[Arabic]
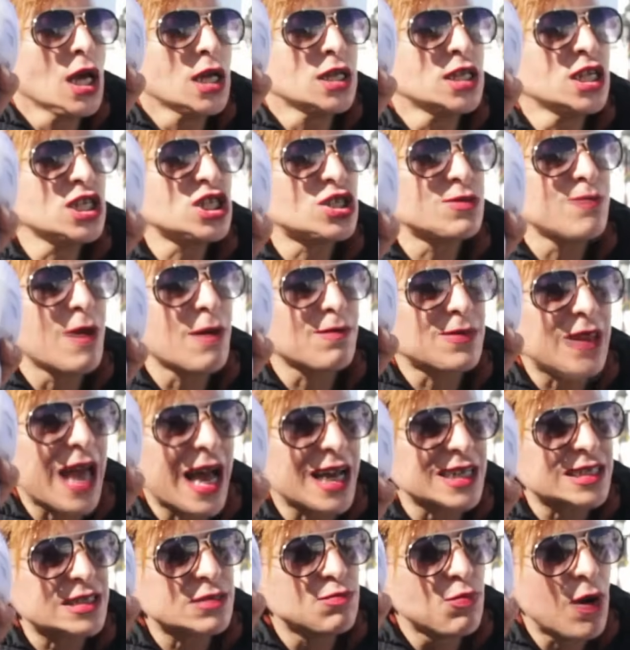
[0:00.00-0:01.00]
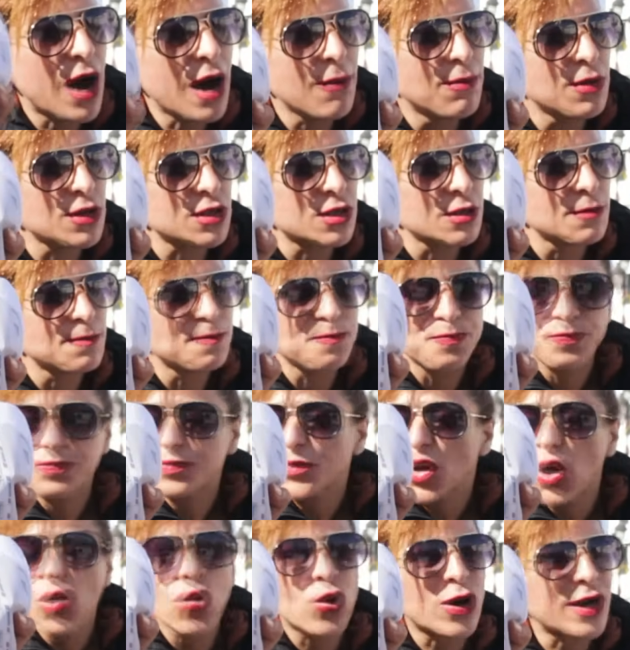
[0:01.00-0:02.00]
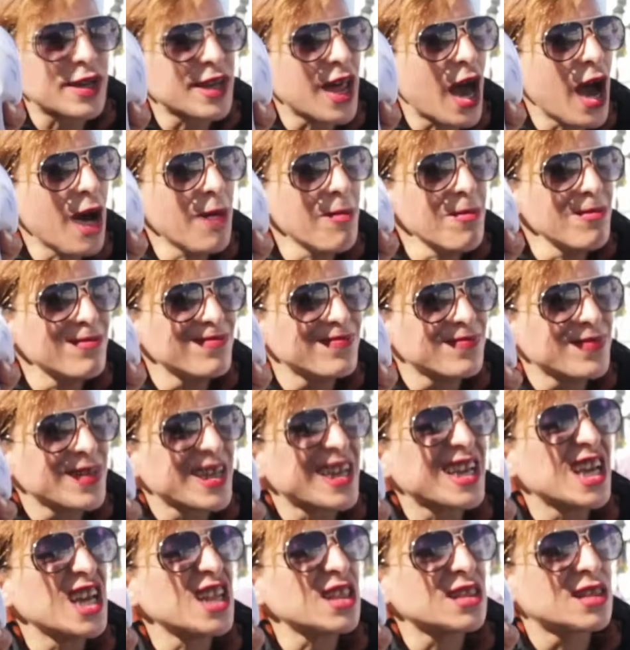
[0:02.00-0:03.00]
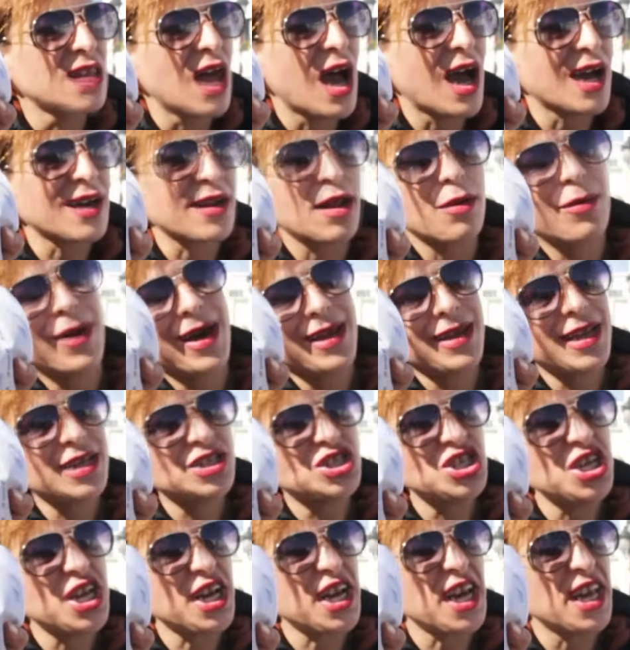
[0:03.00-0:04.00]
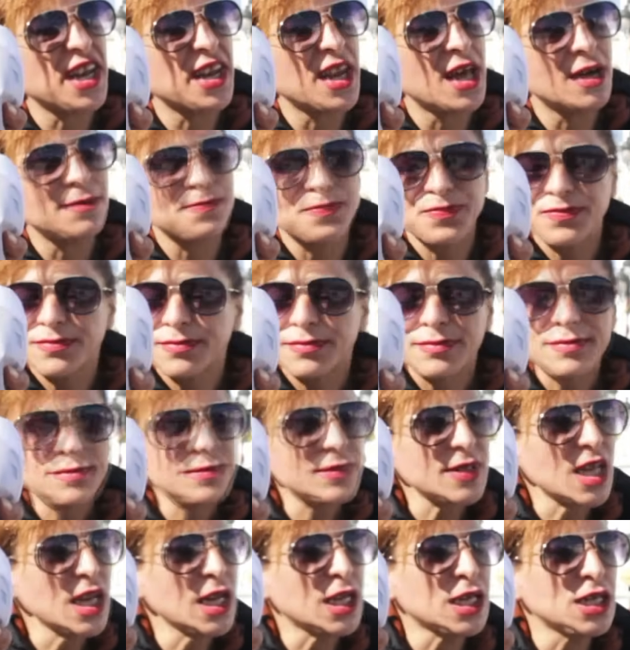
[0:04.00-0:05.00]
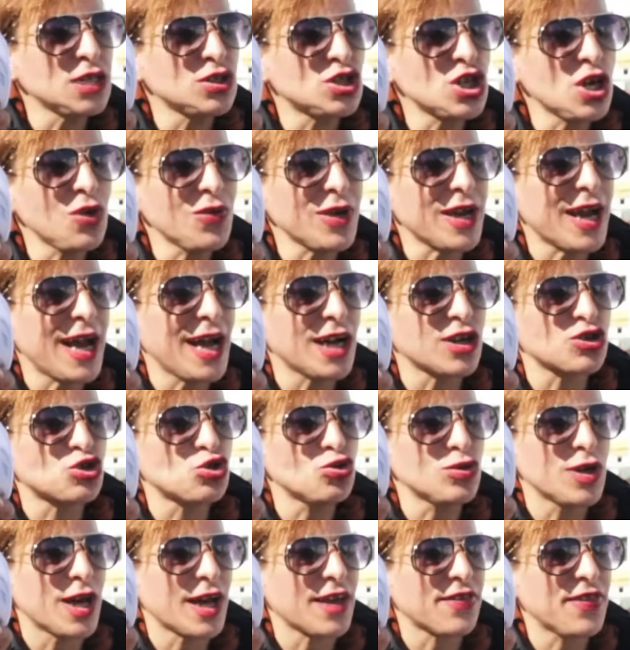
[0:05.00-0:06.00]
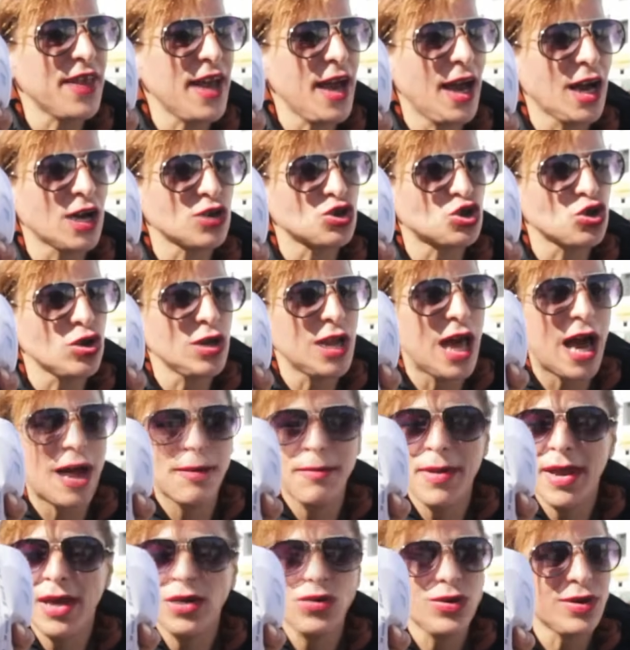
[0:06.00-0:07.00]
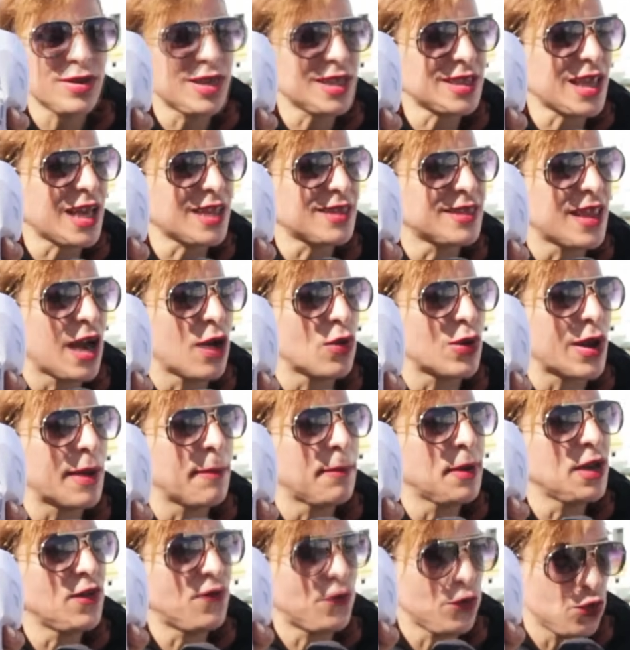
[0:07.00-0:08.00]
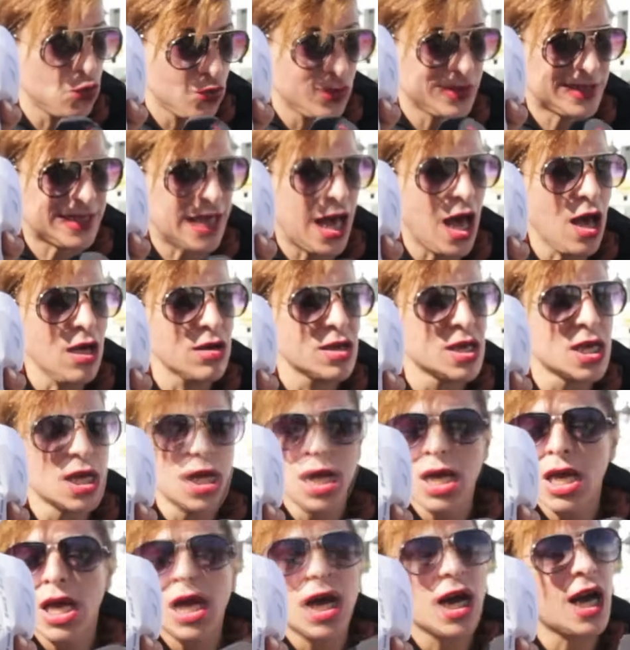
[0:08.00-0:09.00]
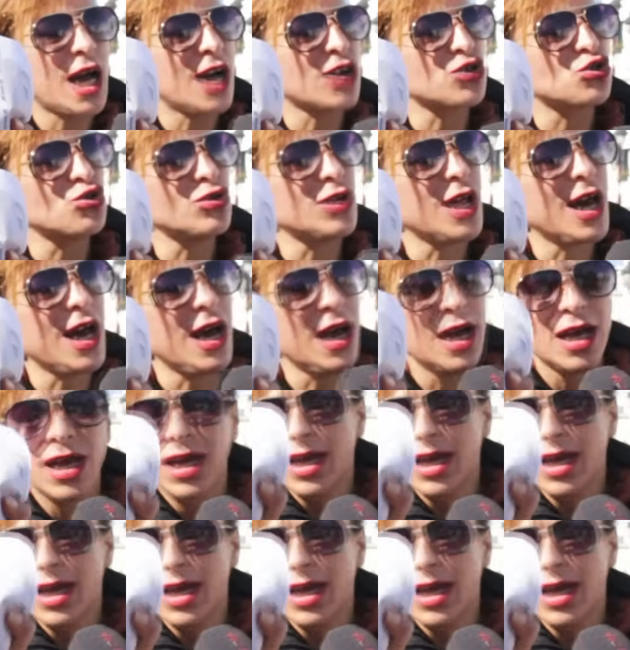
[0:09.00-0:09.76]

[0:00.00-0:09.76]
نجمه نتاع صبابط وكنام كانت دارنا معنا جيراننا كي جاو يخرجونا خذاها رجل الاعمال وخذتها الدوله بالفلوس ها خرجونا